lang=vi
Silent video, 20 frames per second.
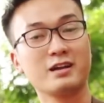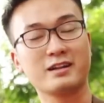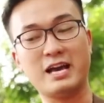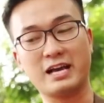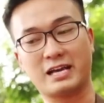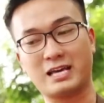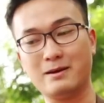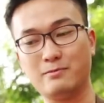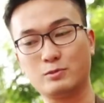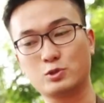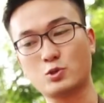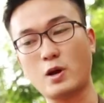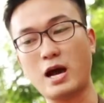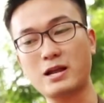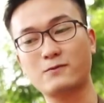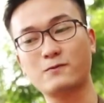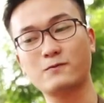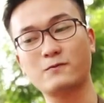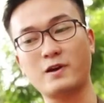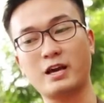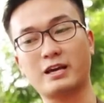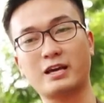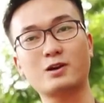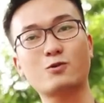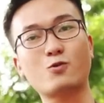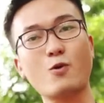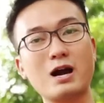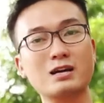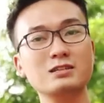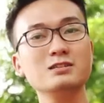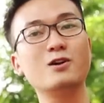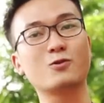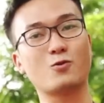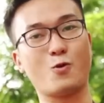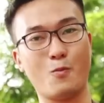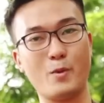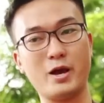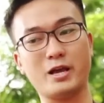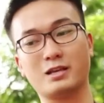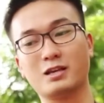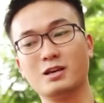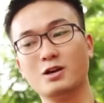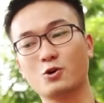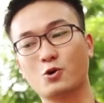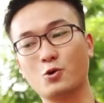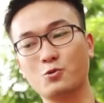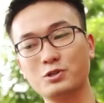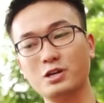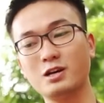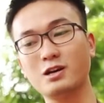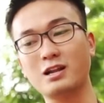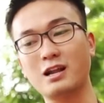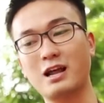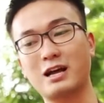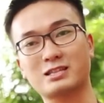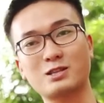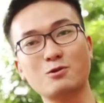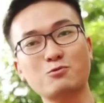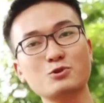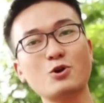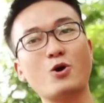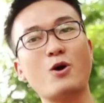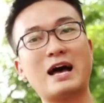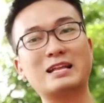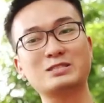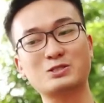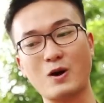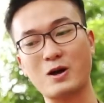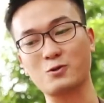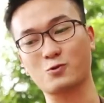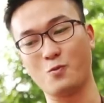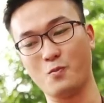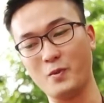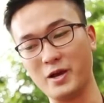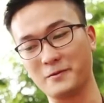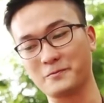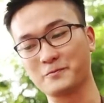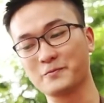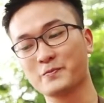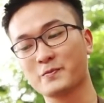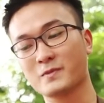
để kiểm soát về cái quãng đường của mình cũng như là tốc độ an toàn của mình.